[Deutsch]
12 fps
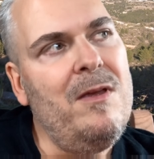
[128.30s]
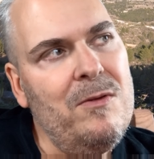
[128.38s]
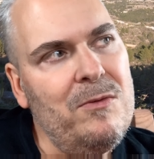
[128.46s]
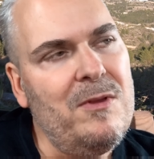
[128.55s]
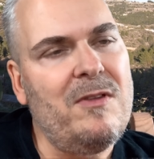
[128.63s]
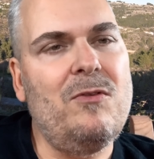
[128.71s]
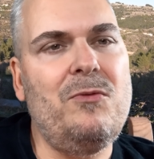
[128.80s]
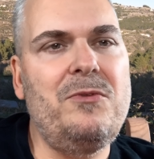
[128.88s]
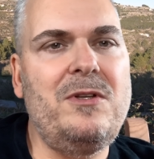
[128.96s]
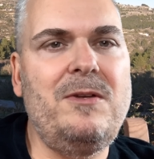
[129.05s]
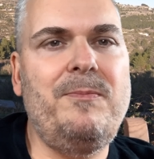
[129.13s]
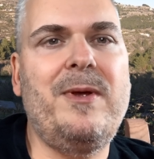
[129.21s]
und das
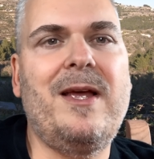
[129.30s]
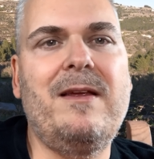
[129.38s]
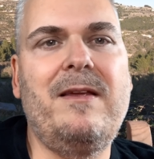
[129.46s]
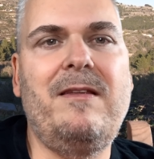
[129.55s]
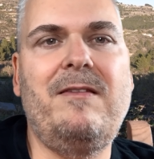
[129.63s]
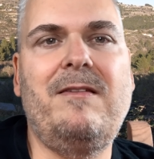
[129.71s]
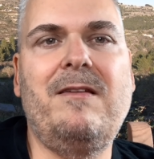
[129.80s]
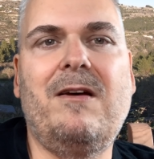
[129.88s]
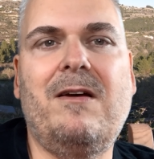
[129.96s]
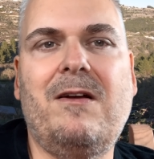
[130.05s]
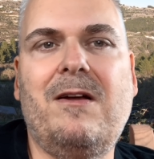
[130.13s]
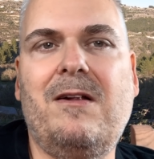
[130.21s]
100er Pack ist
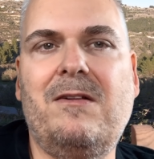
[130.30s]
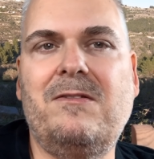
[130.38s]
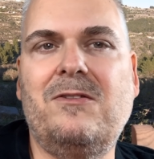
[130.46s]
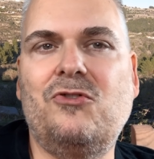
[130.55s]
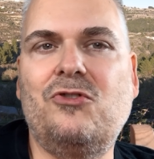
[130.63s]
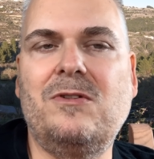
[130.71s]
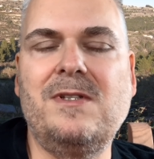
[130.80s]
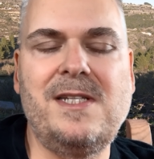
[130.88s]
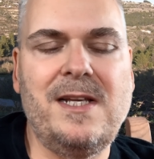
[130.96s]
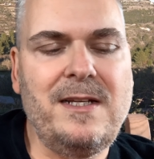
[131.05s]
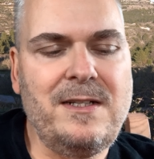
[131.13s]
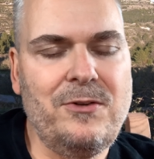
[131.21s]
ja also schon
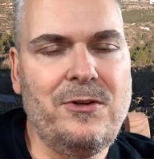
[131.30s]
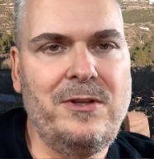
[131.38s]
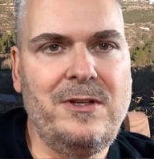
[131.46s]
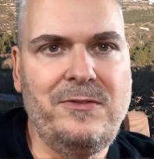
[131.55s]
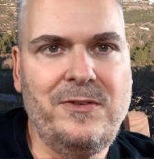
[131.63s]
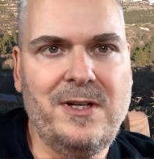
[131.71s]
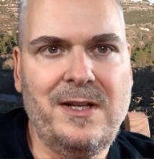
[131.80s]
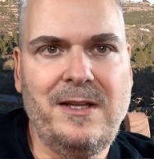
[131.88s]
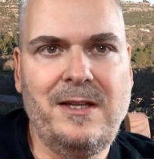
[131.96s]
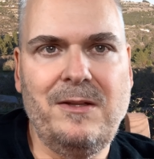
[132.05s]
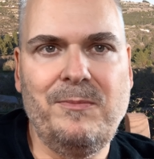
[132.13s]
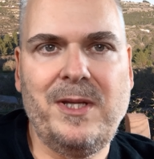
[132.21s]
sehr teuer
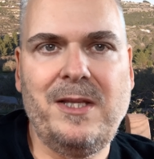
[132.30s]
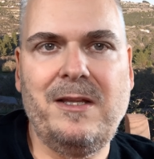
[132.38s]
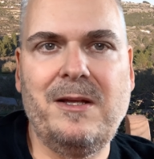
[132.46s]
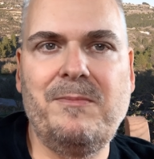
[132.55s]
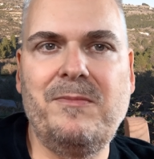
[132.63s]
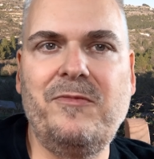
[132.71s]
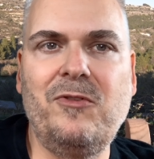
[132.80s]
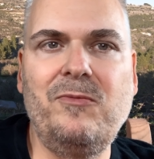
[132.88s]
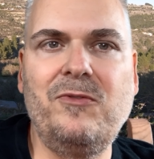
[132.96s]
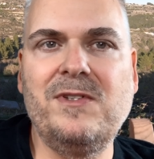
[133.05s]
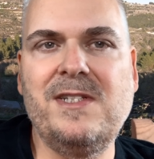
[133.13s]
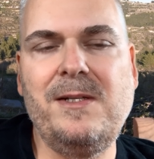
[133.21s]
verglichen mit dem
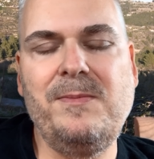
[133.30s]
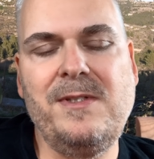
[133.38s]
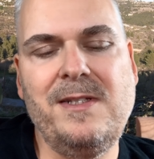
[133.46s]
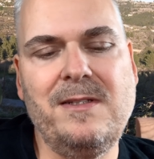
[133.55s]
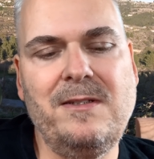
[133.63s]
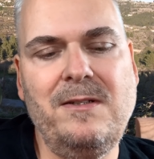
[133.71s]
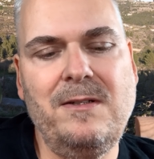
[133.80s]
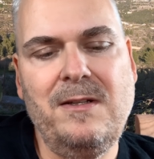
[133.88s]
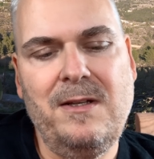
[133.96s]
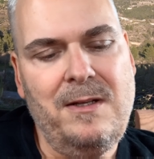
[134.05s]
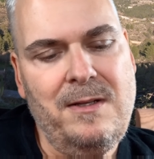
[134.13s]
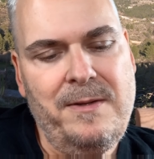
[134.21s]
75er.
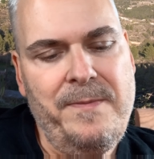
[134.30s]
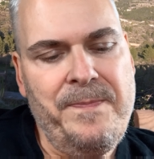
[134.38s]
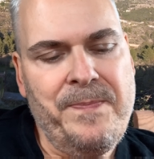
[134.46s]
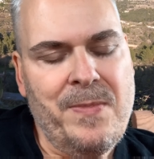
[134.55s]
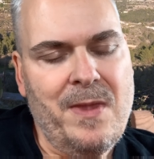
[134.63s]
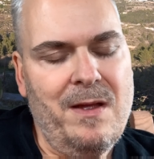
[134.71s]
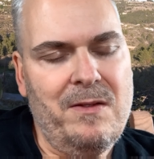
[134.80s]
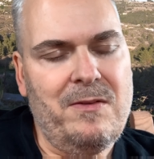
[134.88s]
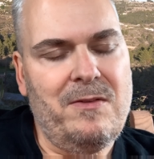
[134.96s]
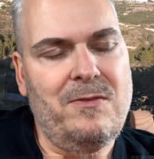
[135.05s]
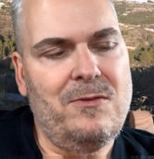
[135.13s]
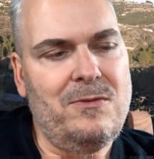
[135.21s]

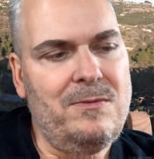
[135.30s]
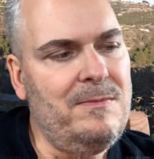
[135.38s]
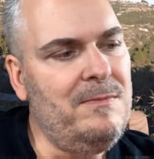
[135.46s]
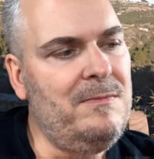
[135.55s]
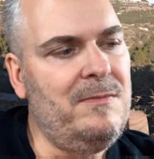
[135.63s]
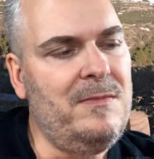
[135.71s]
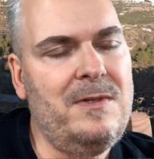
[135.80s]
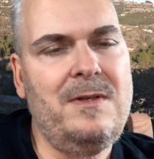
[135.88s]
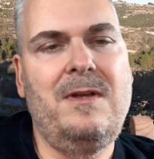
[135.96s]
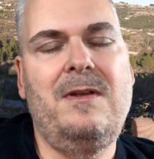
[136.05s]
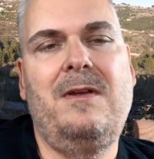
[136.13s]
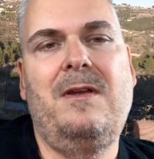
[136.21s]
Also so
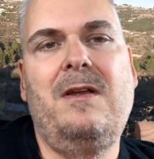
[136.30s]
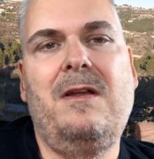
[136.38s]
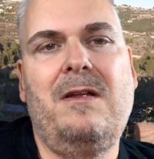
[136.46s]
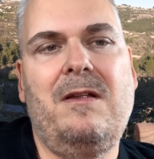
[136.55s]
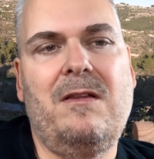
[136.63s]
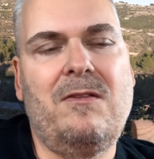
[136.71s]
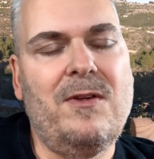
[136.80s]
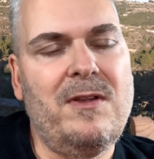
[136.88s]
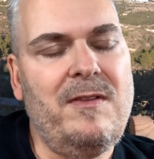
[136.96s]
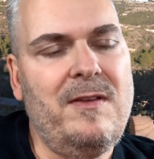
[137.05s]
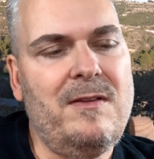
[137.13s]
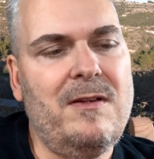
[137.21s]

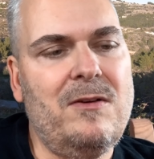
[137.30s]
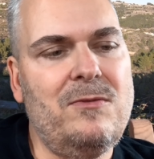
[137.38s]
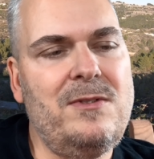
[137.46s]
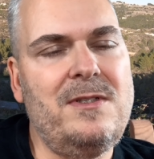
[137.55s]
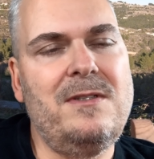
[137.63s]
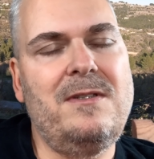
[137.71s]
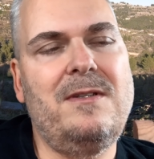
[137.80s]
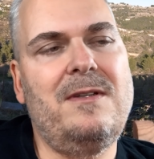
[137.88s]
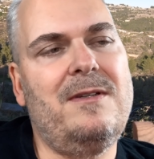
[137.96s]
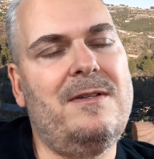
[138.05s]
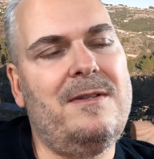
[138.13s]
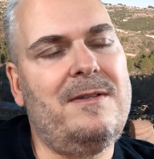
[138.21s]
20.000
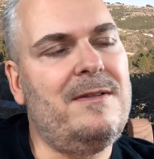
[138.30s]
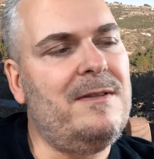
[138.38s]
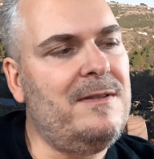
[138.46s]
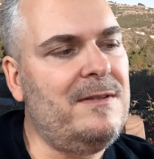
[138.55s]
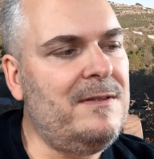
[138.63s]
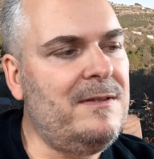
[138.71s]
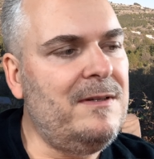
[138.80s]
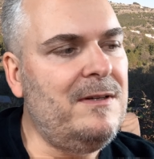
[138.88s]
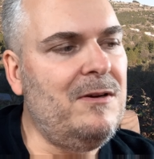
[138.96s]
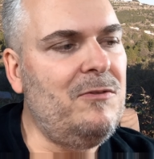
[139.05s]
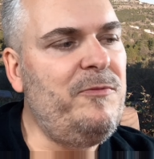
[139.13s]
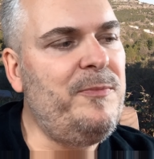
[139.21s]
äh,
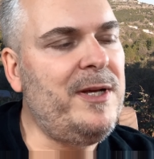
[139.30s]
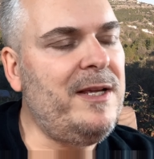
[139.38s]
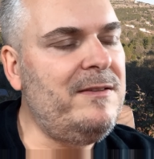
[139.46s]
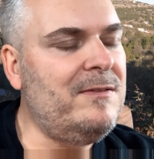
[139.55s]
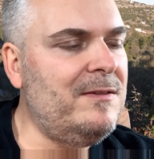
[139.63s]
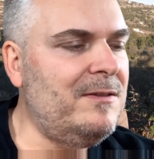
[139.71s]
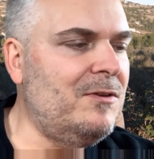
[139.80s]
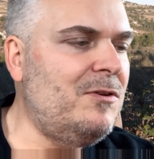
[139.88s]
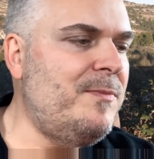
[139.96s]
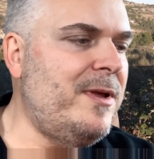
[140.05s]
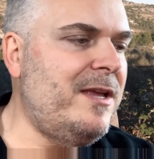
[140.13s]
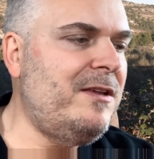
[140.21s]
Aufpreis und noch
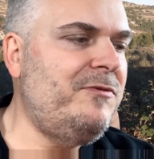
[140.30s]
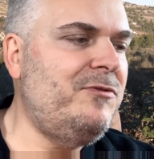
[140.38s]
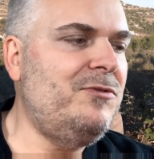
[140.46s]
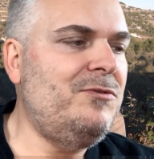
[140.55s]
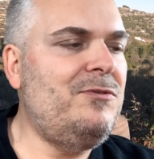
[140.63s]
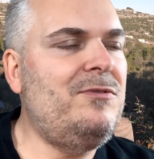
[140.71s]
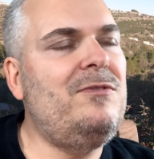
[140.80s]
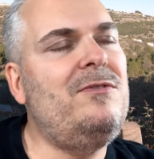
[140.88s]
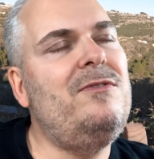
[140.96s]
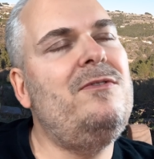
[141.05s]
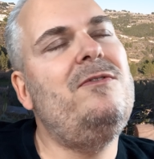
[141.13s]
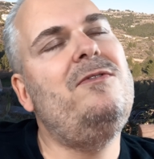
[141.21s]
mehr für,
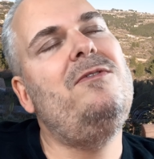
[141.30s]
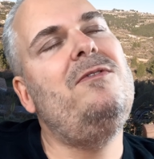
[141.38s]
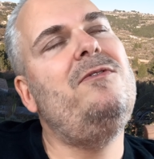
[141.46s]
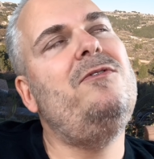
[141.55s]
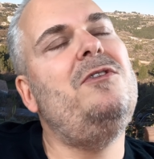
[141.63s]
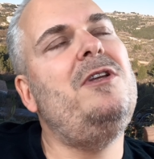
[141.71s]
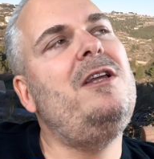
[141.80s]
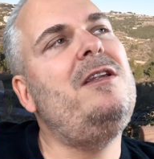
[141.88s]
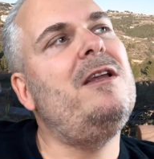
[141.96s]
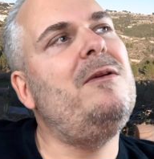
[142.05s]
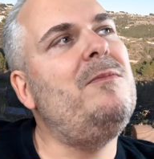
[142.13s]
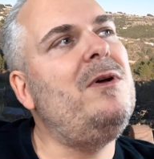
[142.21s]
für
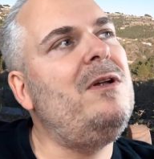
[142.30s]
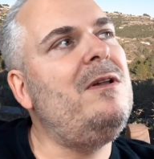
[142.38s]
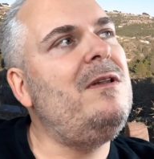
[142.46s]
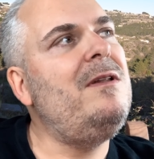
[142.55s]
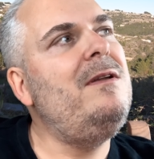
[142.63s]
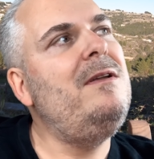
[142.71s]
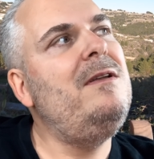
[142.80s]
nicht einmal